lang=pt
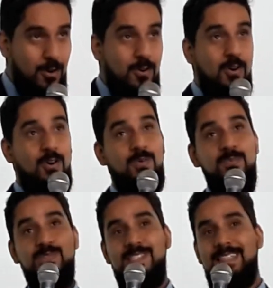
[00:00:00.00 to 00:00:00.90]

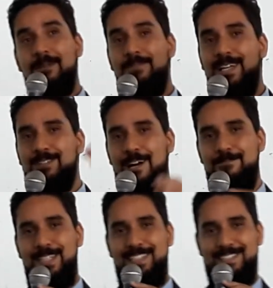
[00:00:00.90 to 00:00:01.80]
como saber o
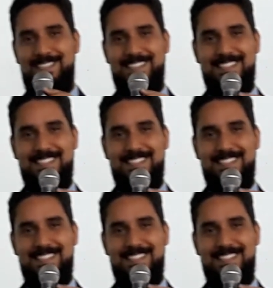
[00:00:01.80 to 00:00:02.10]
caminho?